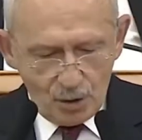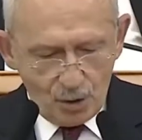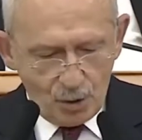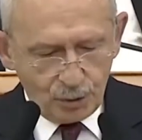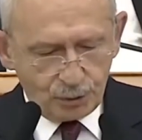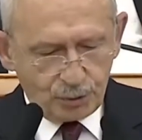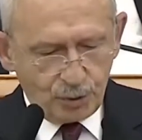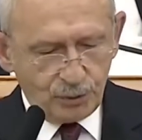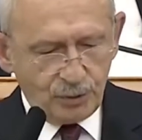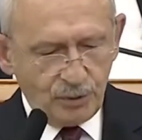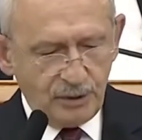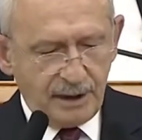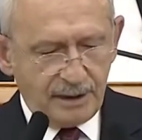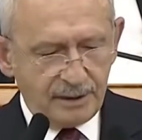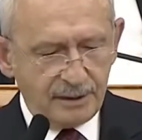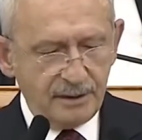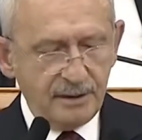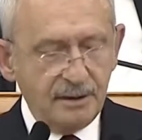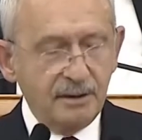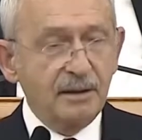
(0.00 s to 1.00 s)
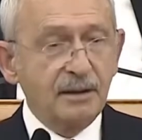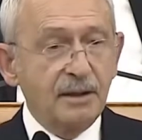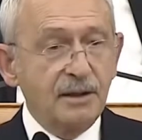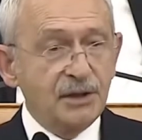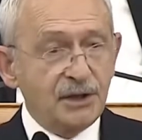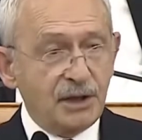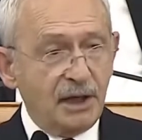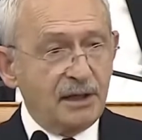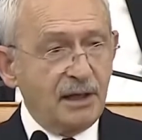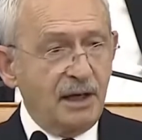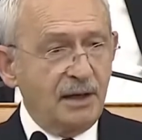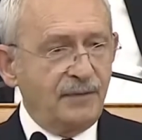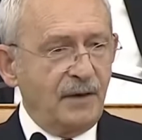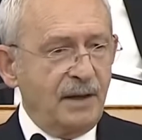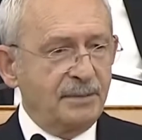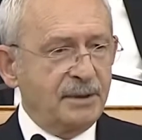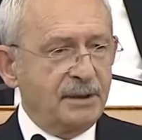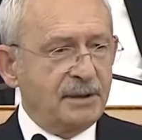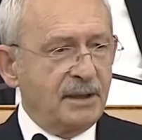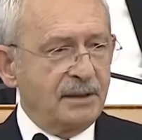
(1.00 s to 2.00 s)
Oturdular, şeker
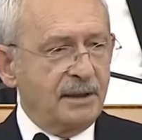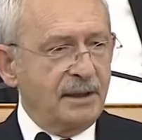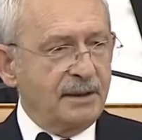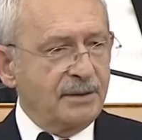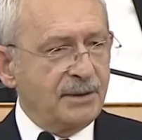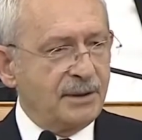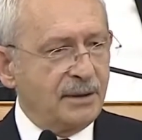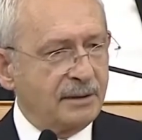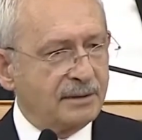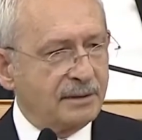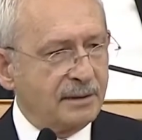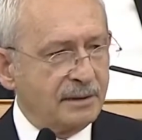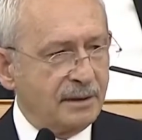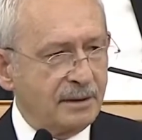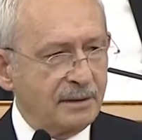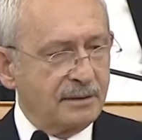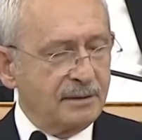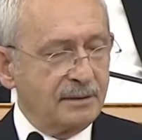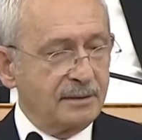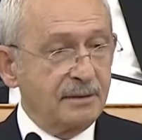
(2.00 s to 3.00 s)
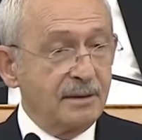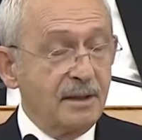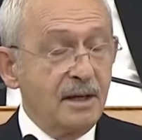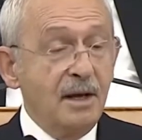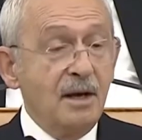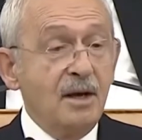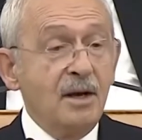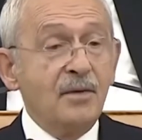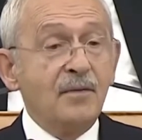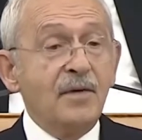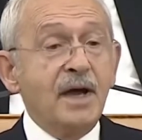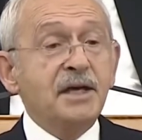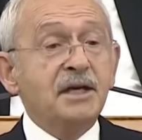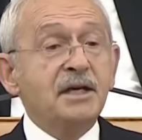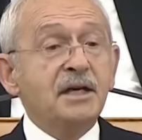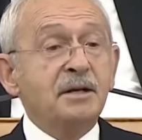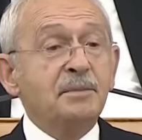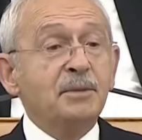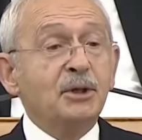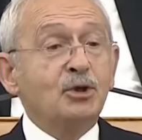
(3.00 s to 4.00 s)
fabrikalarını sattılar. Ve
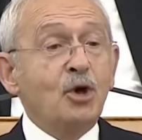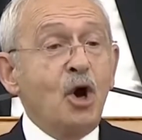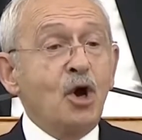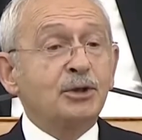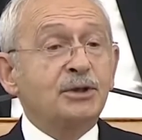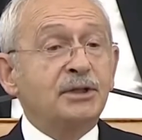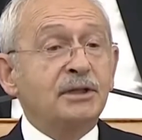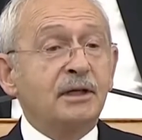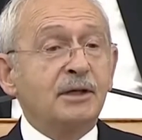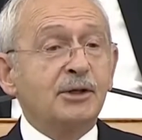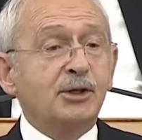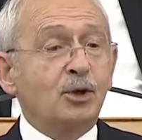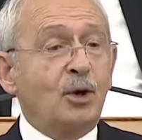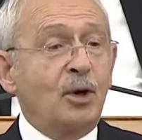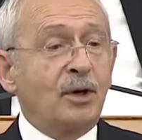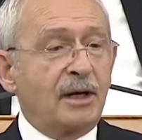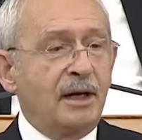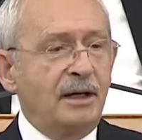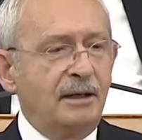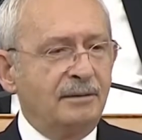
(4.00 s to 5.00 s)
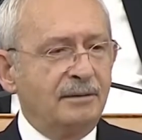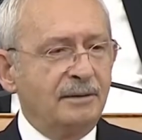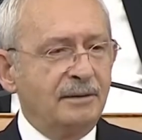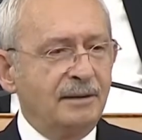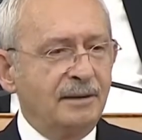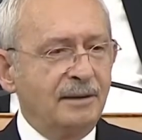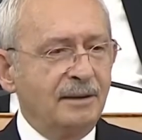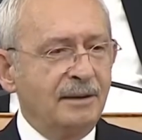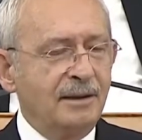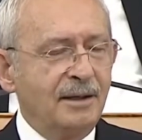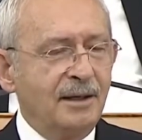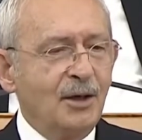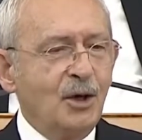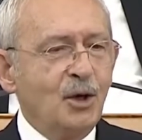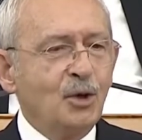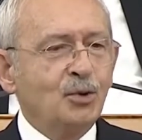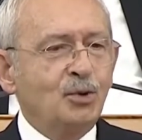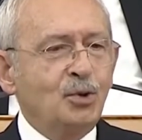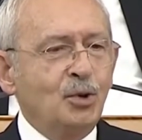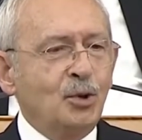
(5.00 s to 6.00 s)
24 yıl sonra
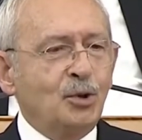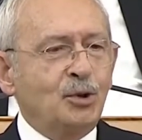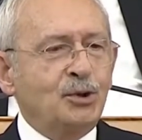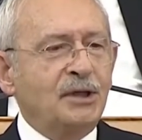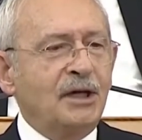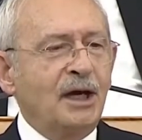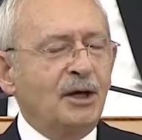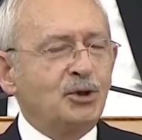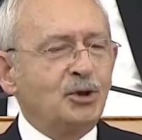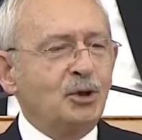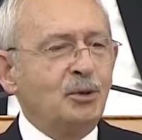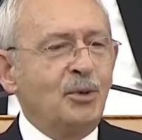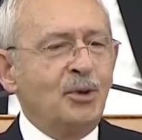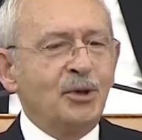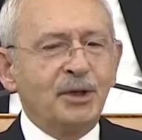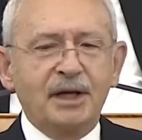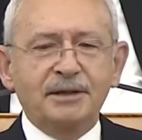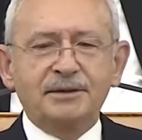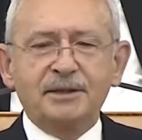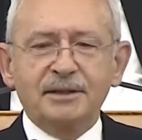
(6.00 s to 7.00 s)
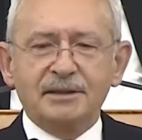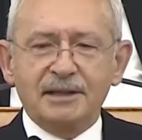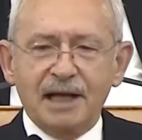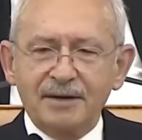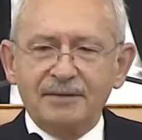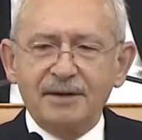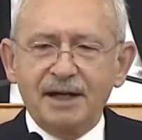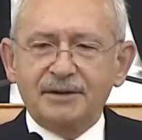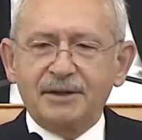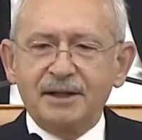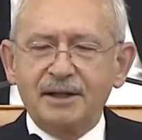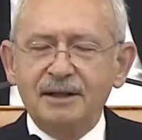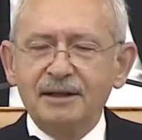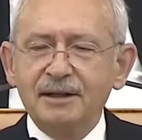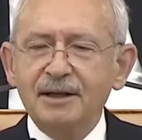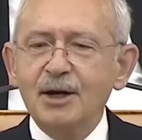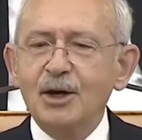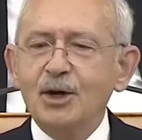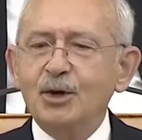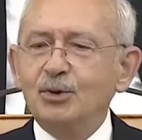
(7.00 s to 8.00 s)
Türkiye Cumhuriyeti
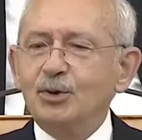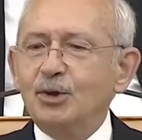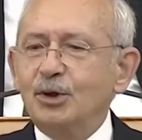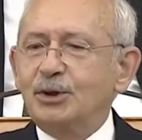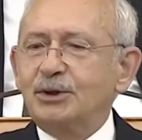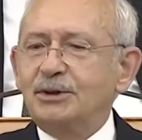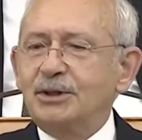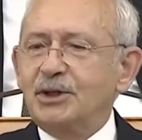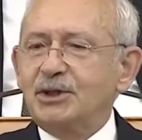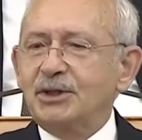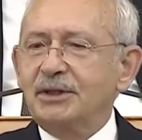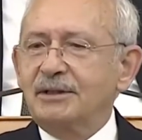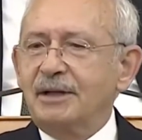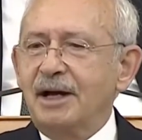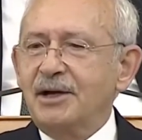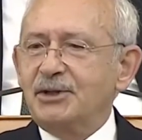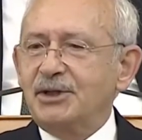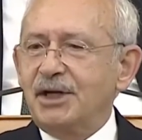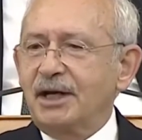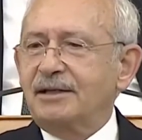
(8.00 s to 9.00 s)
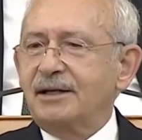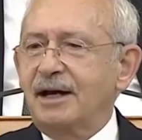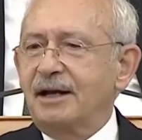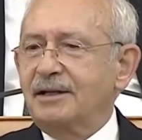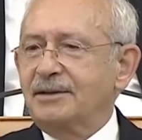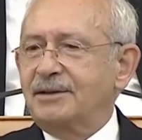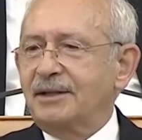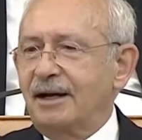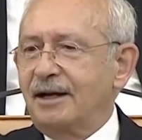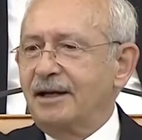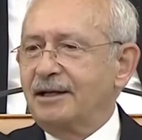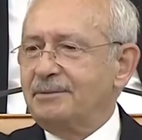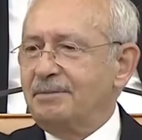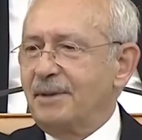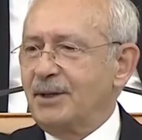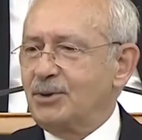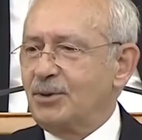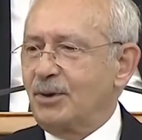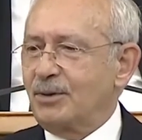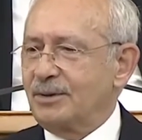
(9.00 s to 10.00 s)
Devleti yurt dışından şeker ithal
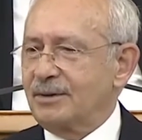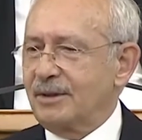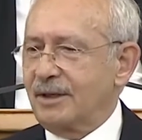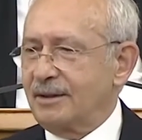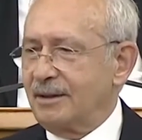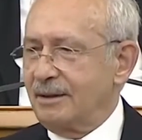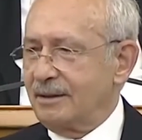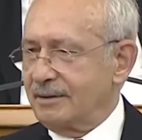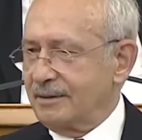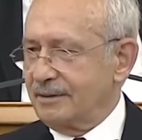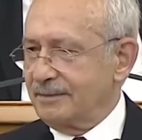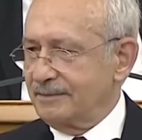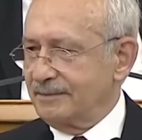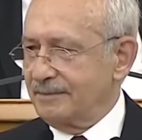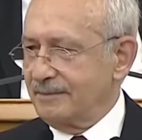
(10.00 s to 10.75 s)
etmek zorunda kaldı.